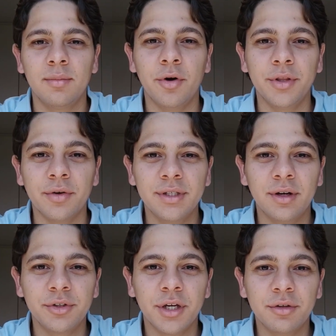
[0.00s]
Bom, então
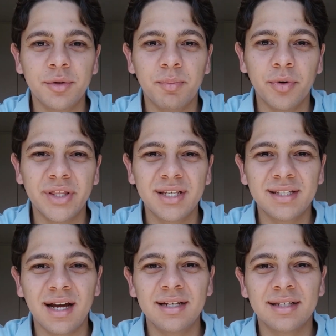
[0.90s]
esse é um jeito de
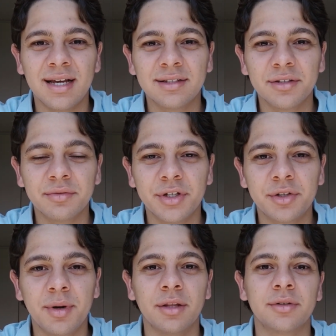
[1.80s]
potencializar seus
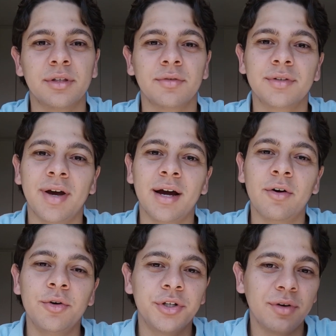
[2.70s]
investimentos. Então você vai
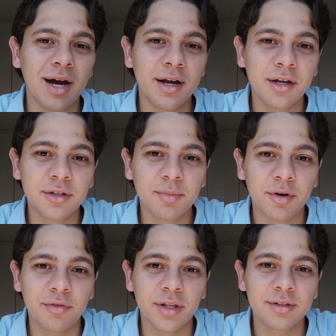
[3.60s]
continuar ganhando os
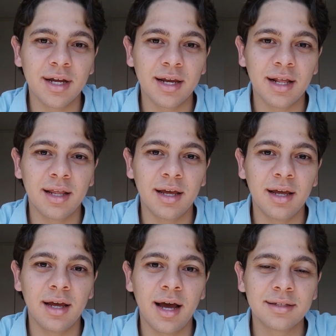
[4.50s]
proventos
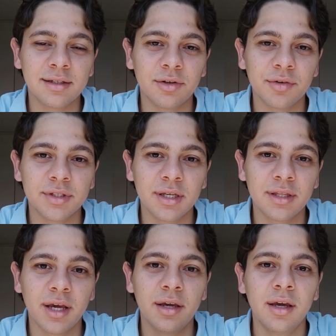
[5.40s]
daquela ação que você
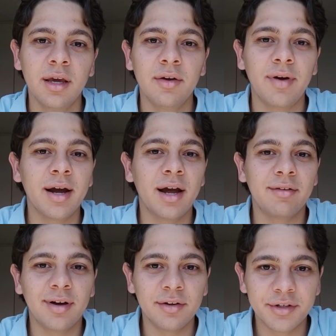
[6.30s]
tem, vai
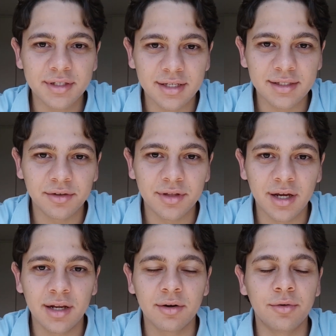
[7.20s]
ganhar a valorização
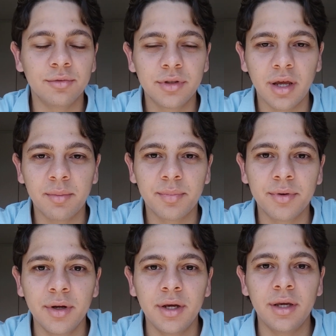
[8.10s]
dela com o
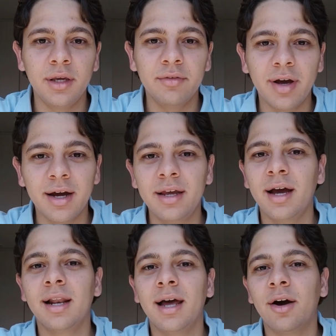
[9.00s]
tempo e vai
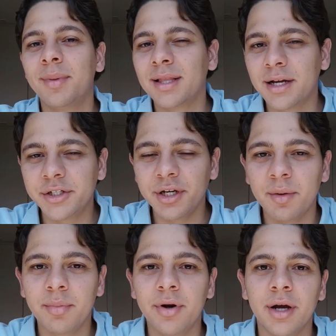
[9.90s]
ganhar lá uma
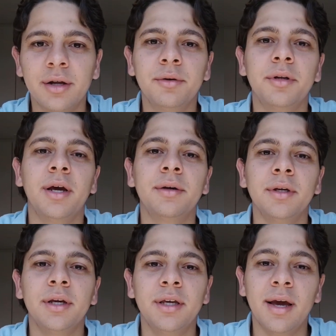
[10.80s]
taxinha por ano, né?
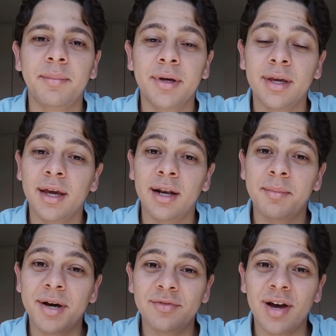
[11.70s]
que é
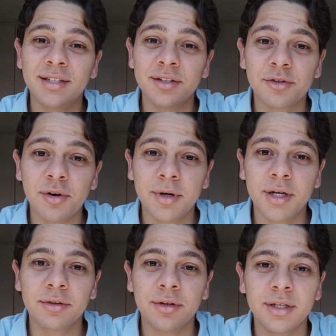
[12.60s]
pequena, mas vai se
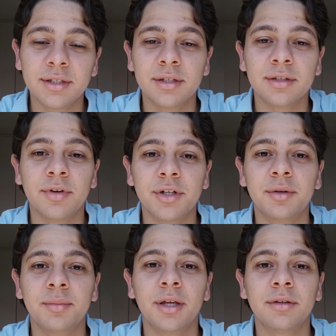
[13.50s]
somando nesses
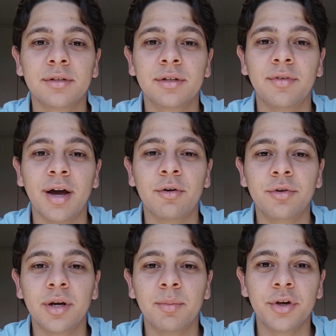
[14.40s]
investimentos e vai
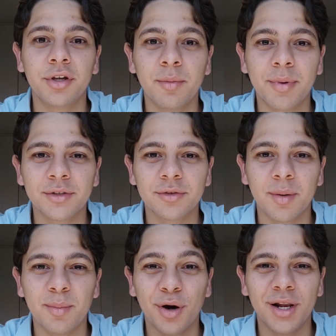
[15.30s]
contribuindo para
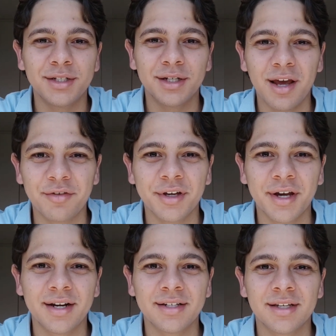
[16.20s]
sua bola de neve
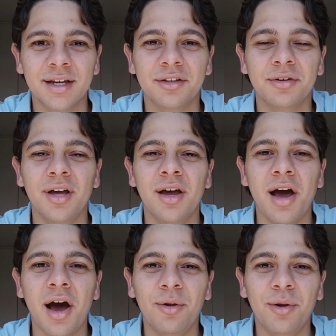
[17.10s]
crescendo
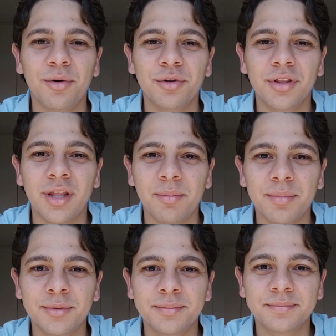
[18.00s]
ao longo do tempo.